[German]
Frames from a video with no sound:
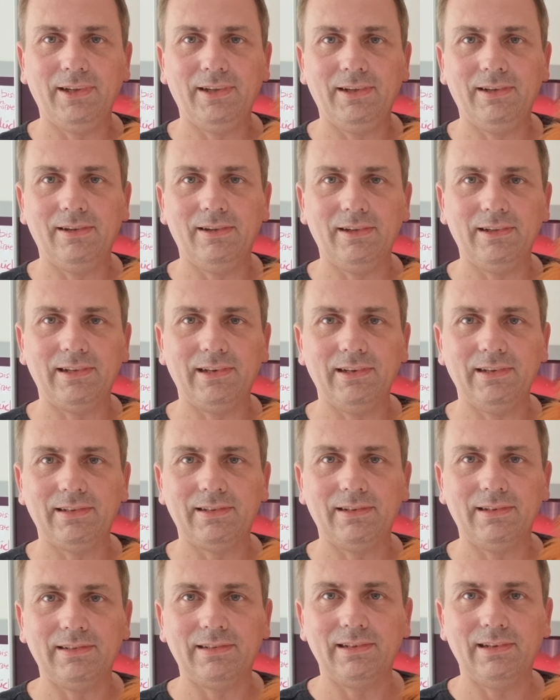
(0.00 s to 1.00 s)
mein Gott,
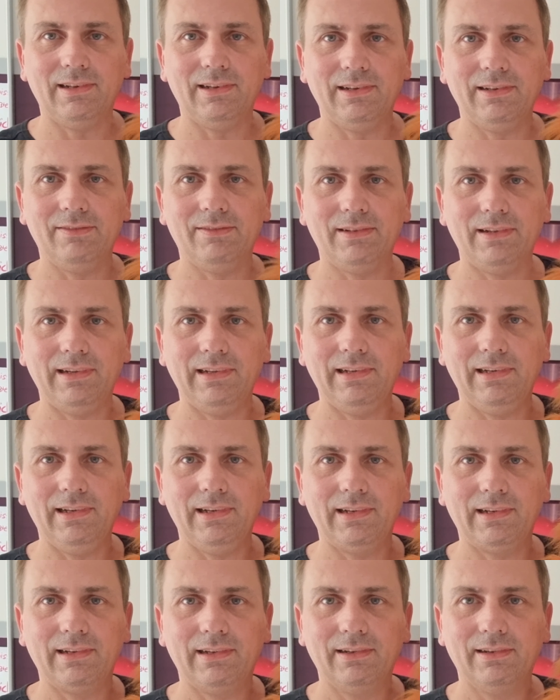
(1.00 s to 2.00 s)
ist das
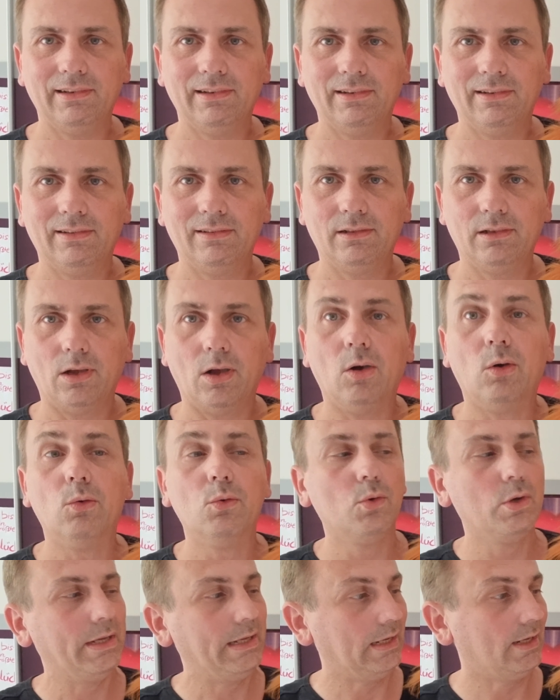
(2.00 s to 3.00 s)
langweilig.
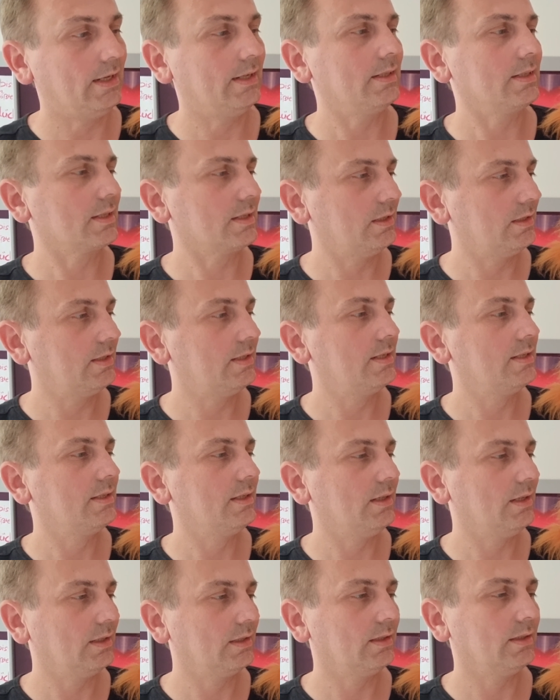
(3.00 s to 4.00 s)
Oh ja, das kann ich dir
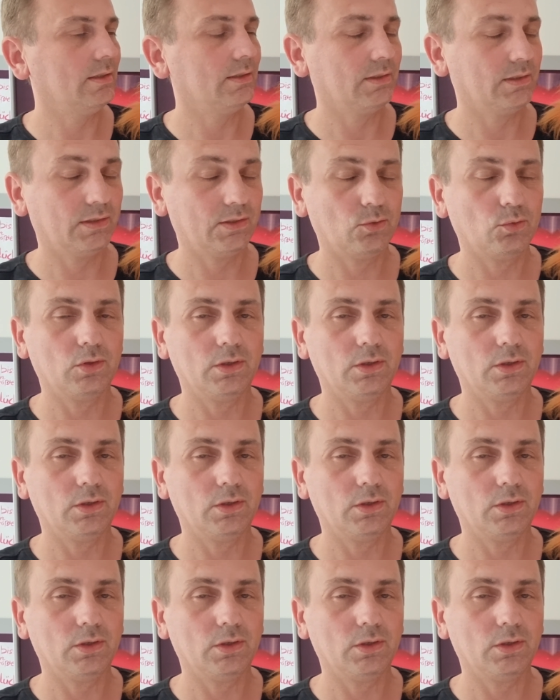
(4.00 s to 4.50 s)
sagen. Also es ist